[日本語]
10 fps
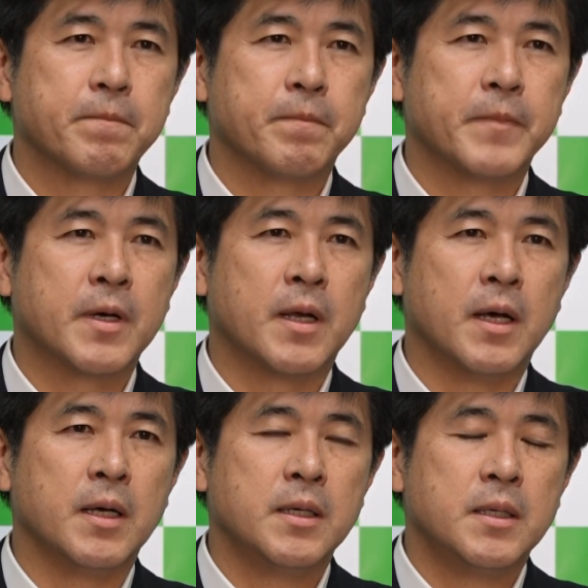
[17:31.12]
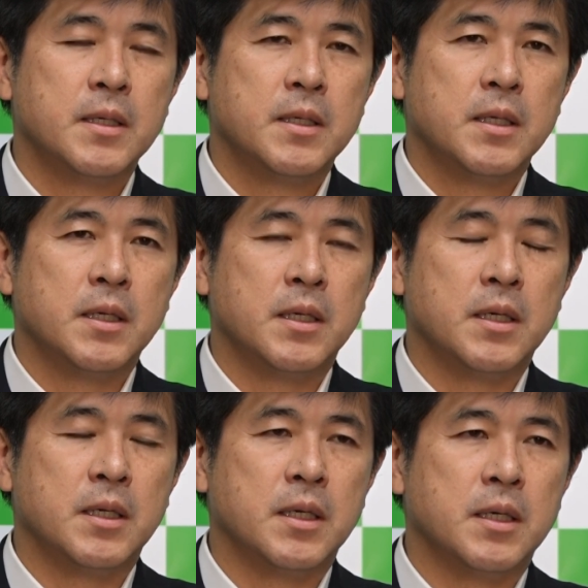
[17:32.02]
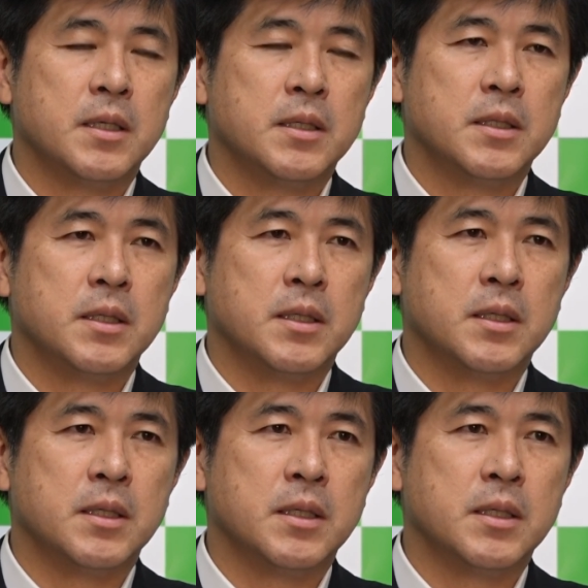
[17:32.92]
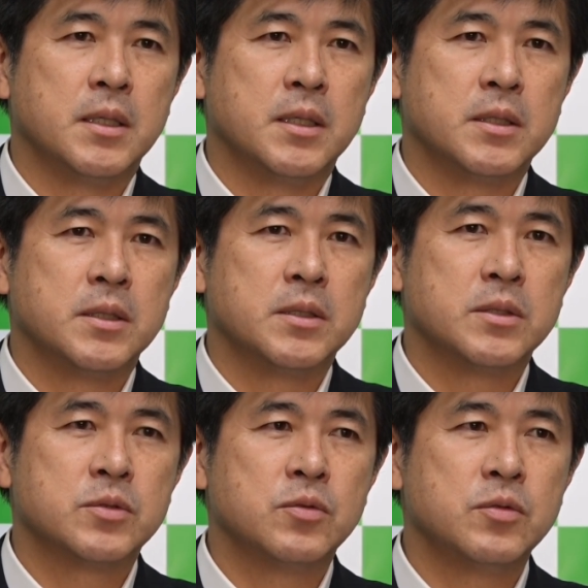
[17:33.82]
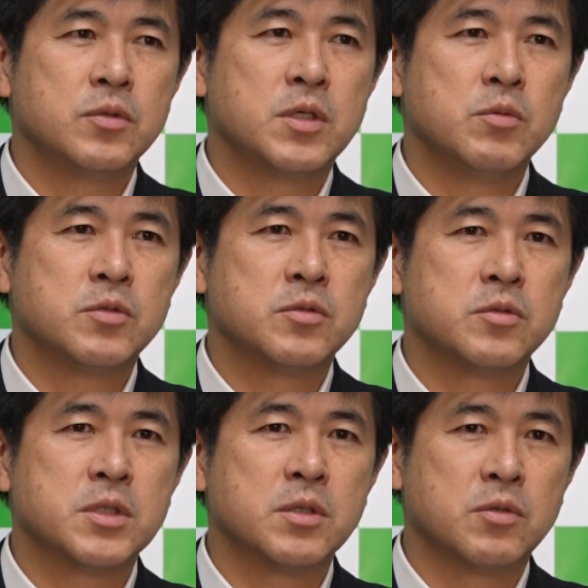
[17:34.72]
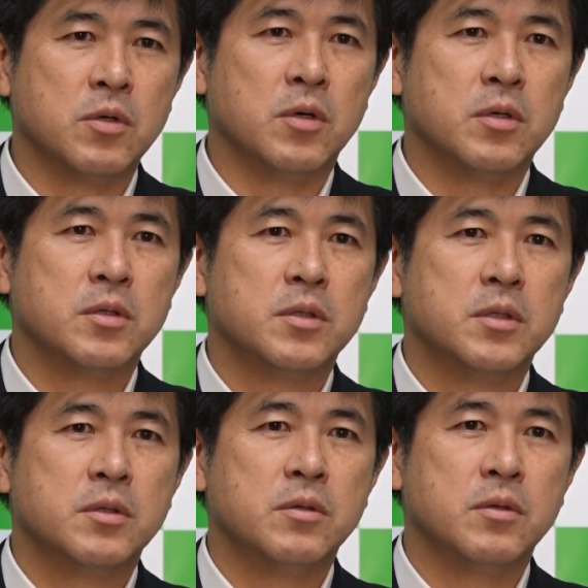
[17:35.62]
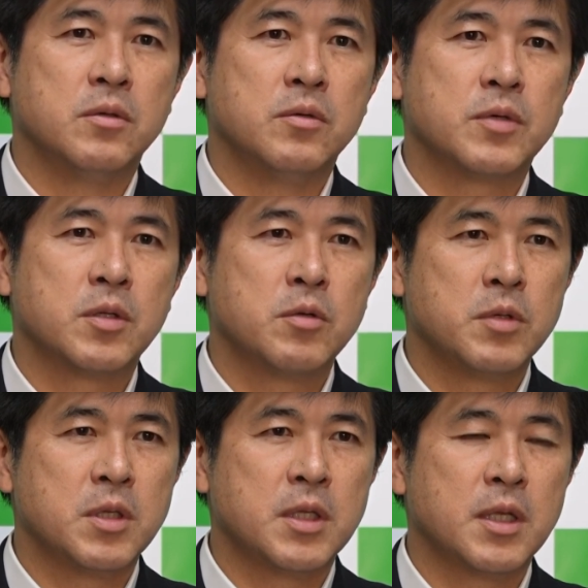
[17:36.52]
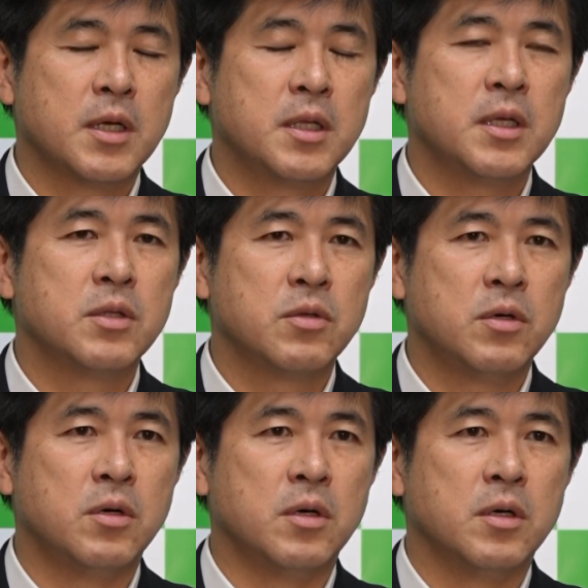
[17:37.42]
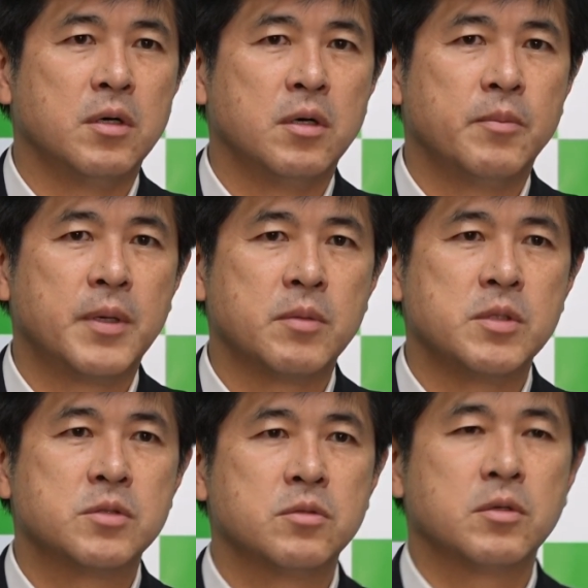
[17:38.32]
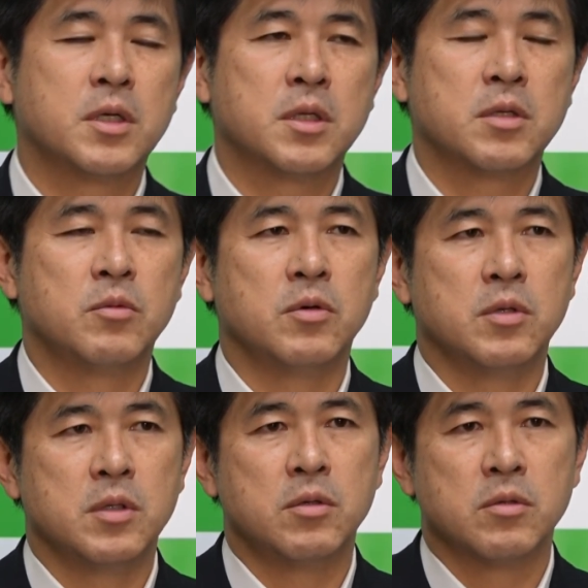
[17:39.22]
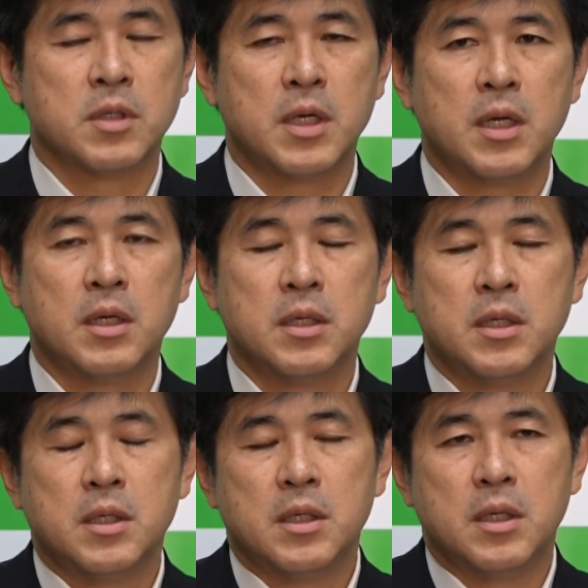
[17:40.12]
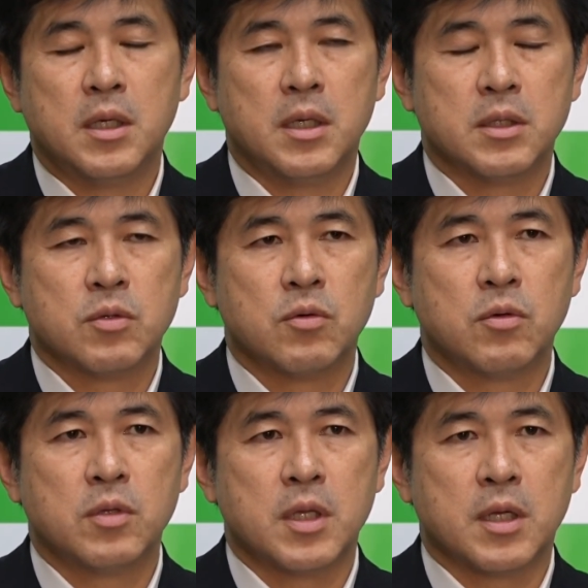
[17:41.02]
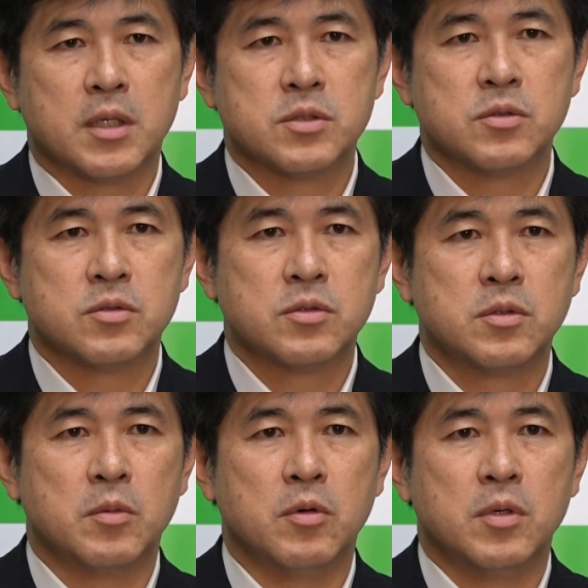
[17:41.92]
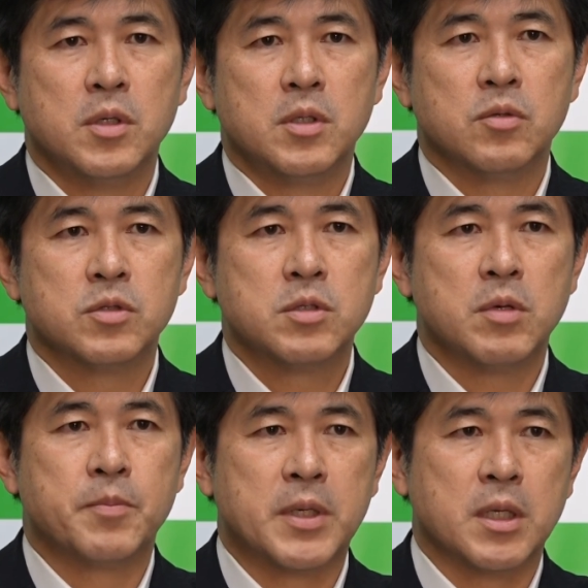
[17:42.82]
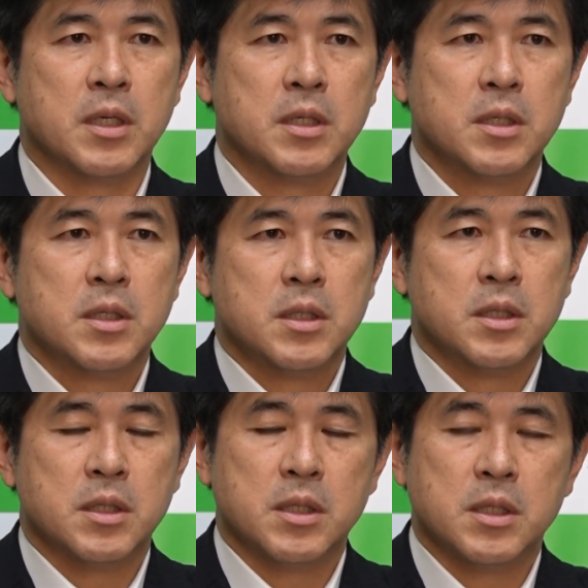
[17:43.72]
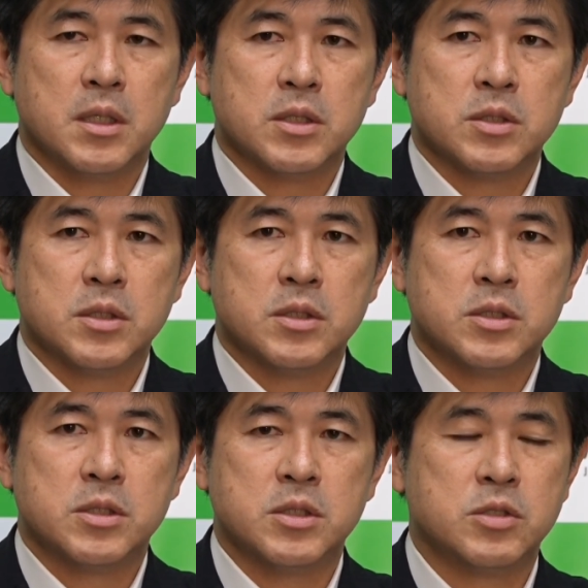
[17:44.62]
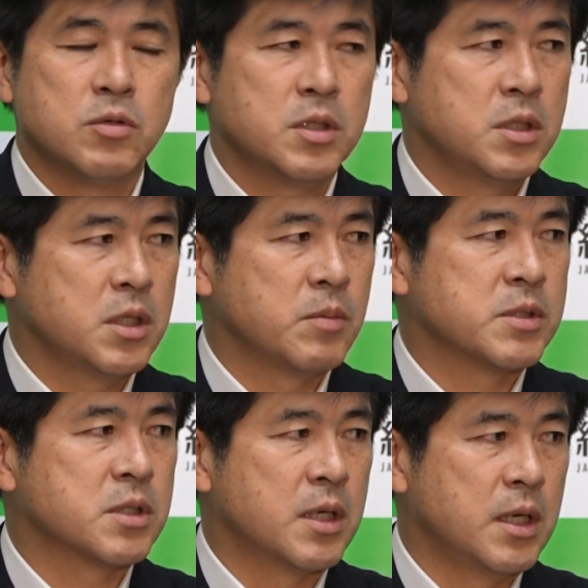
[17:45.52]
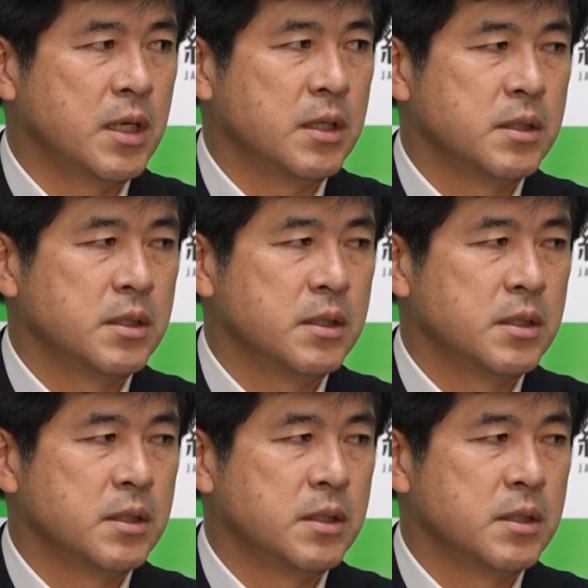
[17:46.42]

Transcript: うん、だからああそういう気持ちをちゃんと受け止めていただかないと、やっぱり民主党の方ともいろんなところで活動するにも、どうしてもやっぱり、えー、支障が出てきますから、